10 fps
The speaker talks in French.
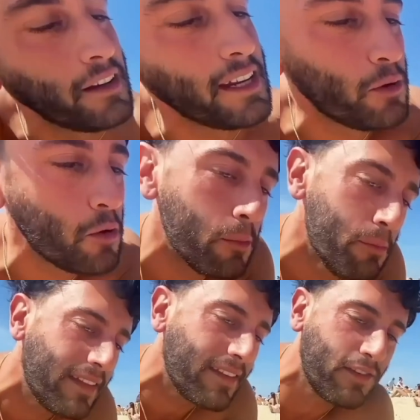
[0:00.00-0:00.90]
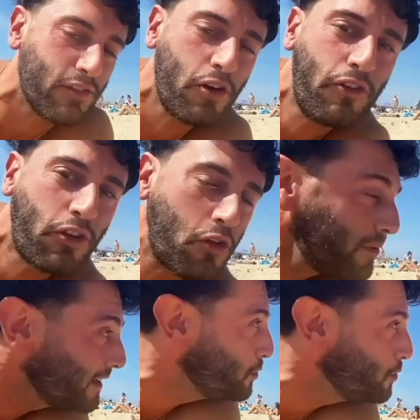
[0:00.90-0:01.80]
et le mettre dans votre main
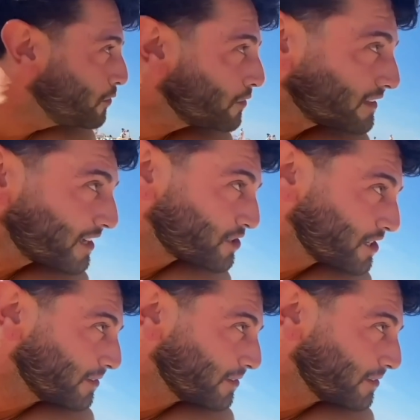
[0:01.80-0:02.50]
et le cacher.